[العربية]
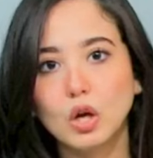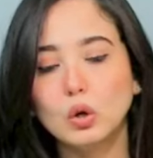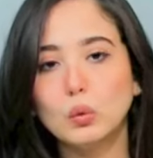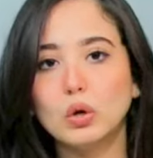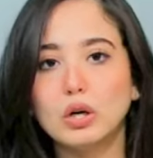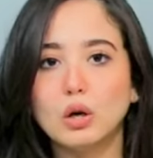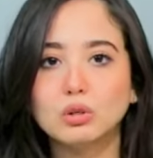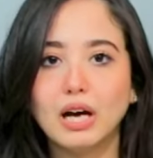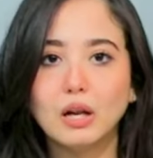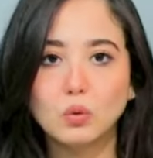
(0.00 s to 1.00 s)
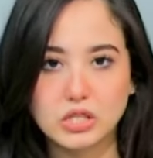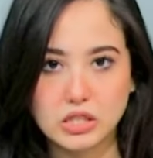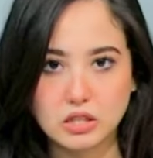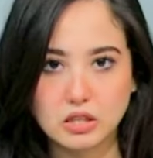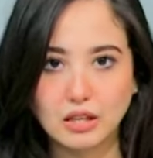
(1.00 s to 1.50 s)
وأوضح
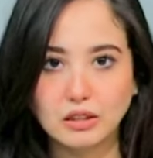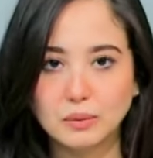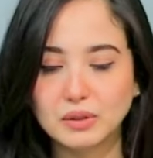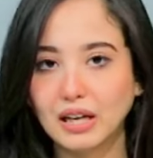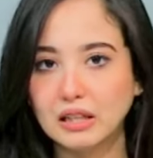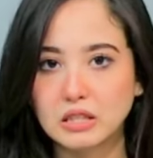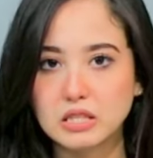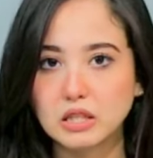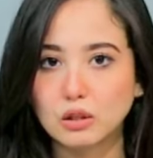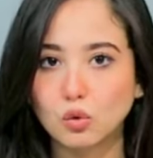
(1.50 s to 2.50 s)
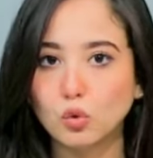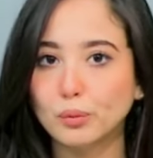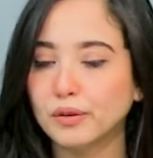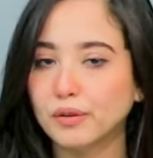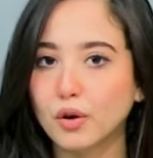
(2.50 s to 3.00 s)
الوزير أن الامتحانات ستكون
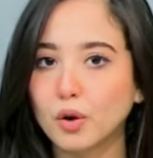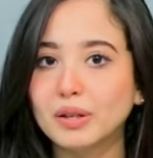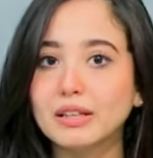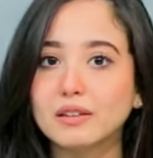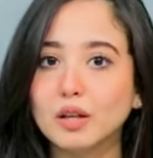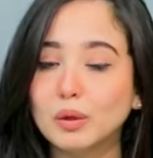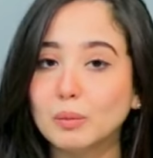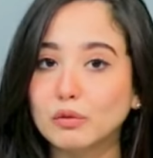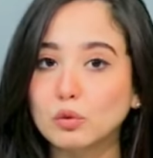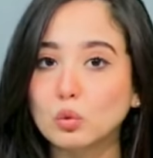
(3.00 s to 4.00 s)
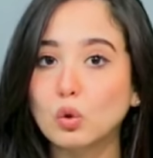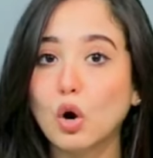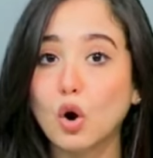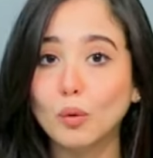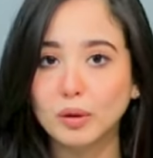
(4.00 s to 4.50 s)
بنظام الكتاب المفتوح
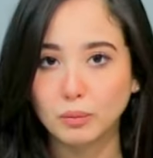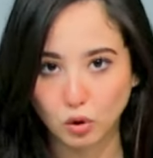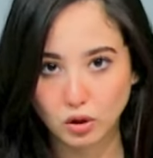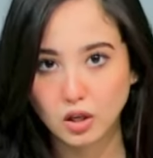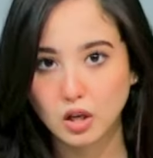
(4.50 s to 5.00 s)
Open Book